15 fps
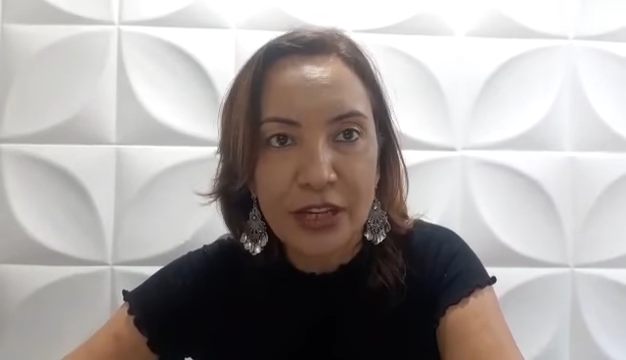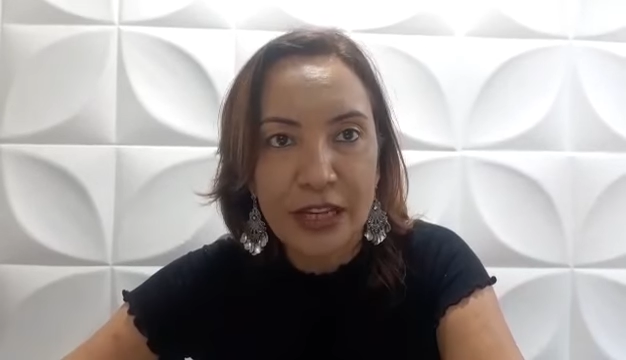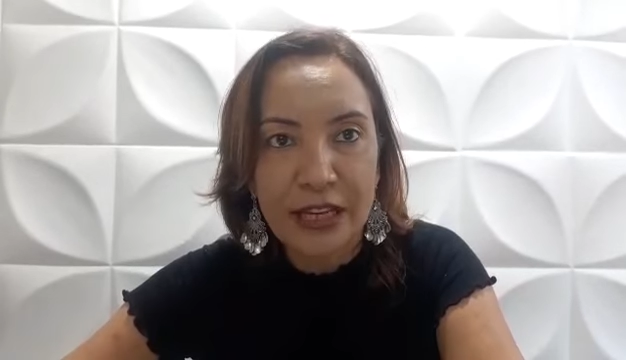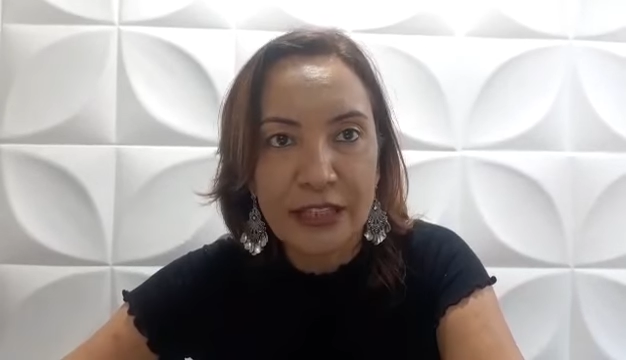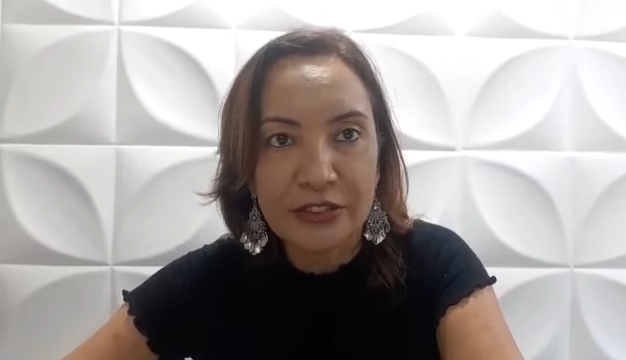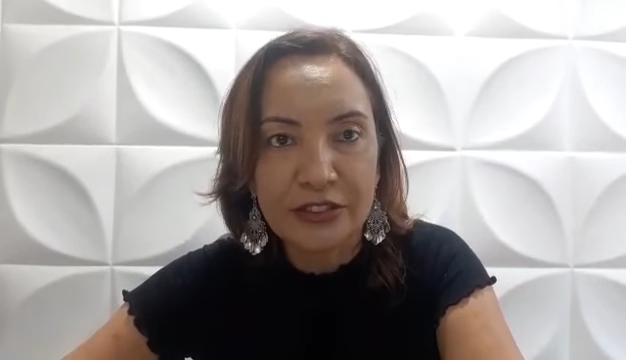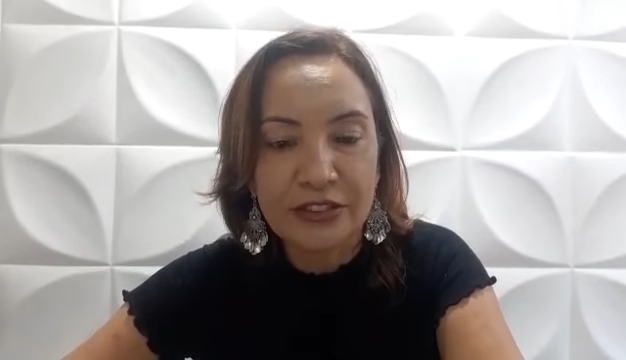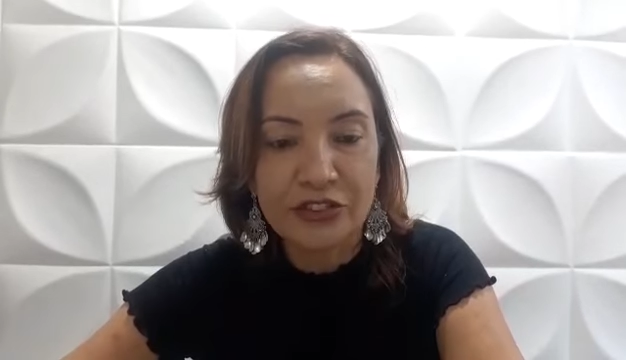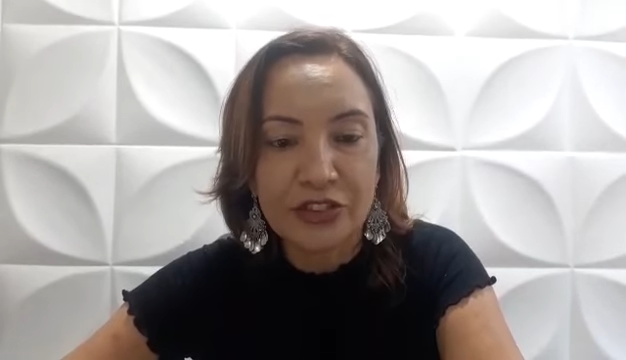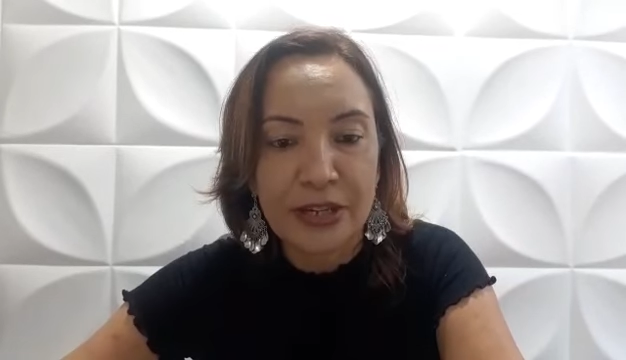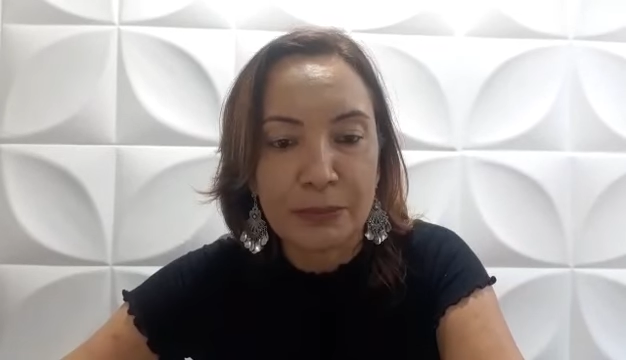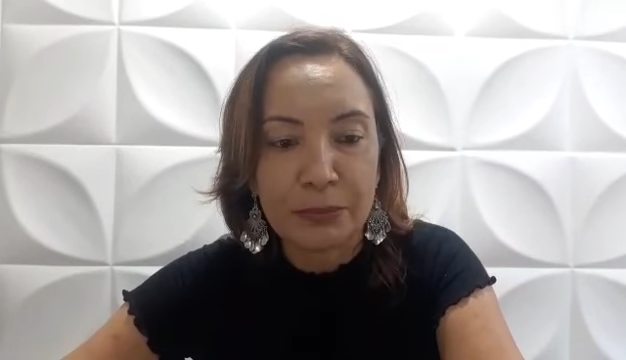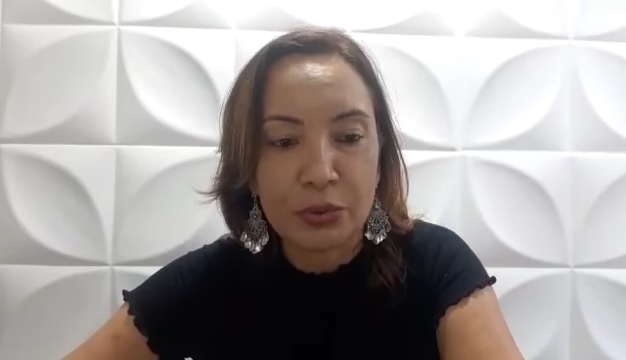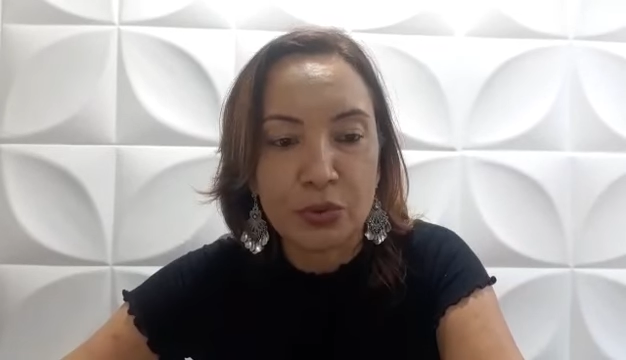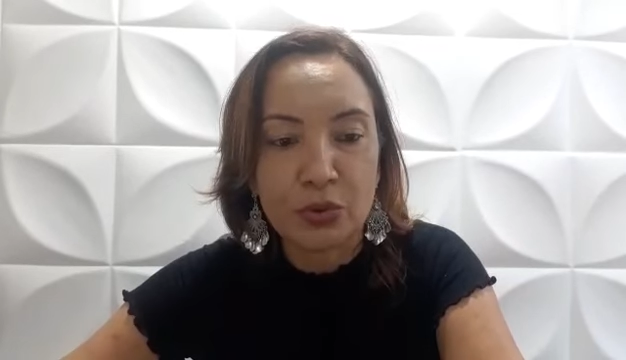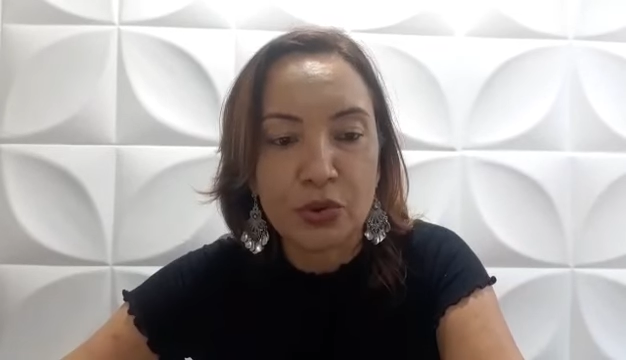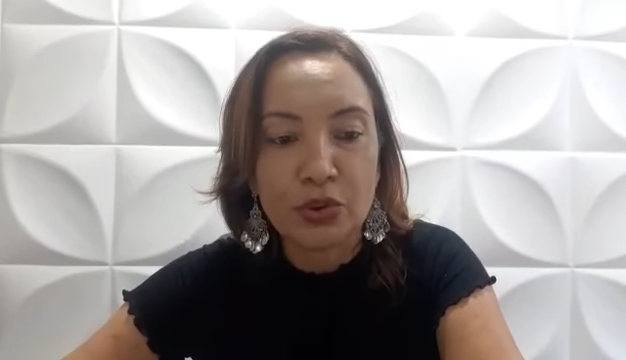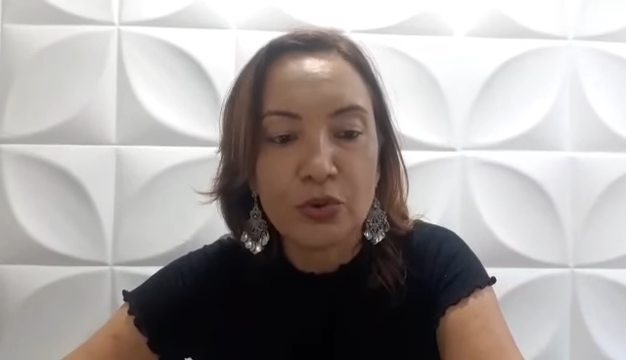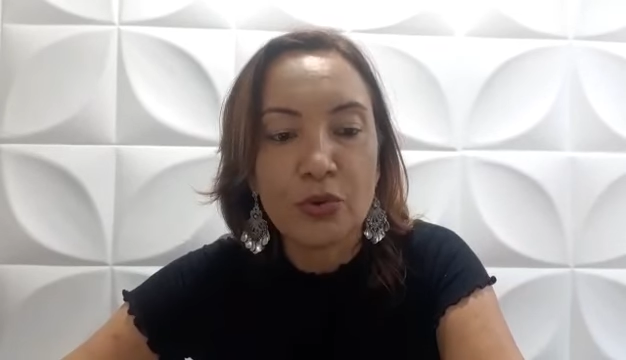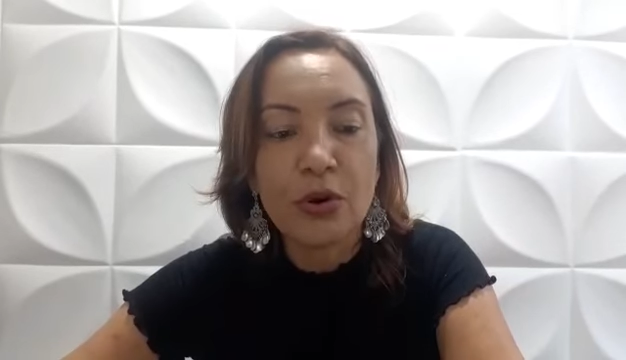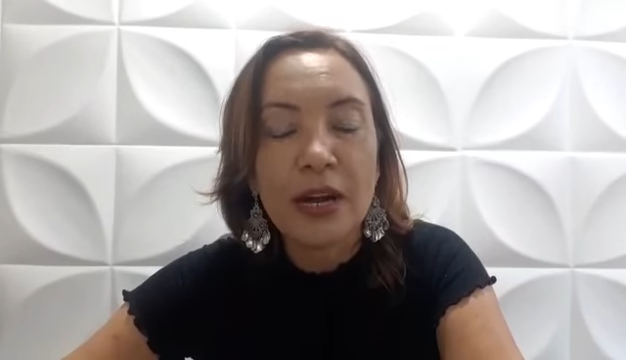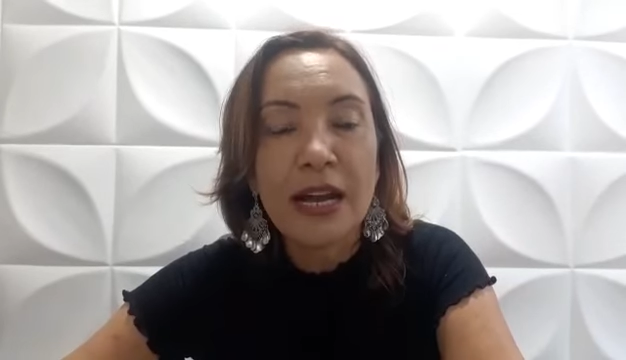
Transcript: redes de apoio,